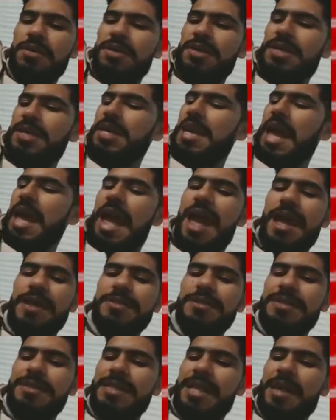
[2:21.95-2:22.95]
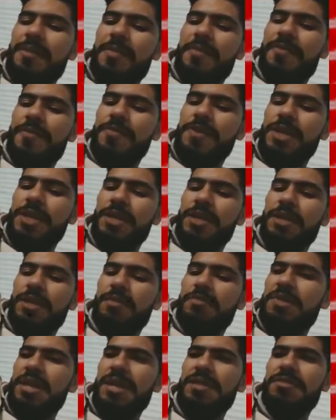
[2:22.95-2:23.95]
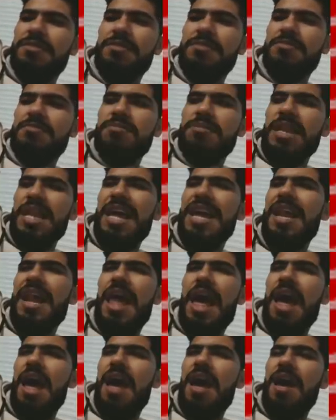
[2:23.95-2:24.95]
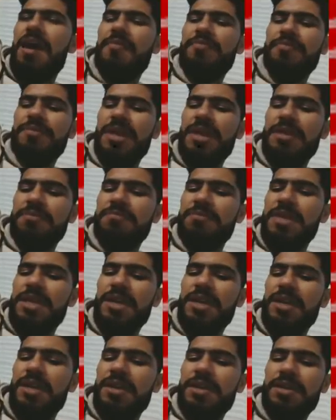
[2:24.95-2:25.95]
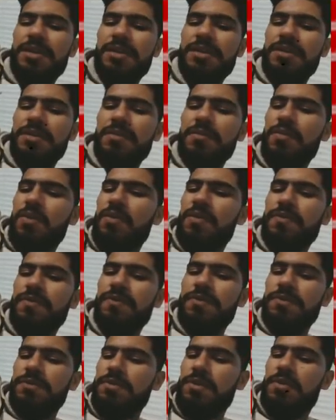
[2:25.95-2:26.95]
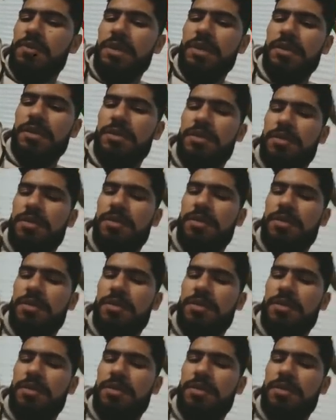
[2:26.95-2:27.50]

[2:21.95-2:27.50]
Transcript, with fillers: جاني عادي زعما فهمتيني بتات الخلعه بتات مي بوف برونكي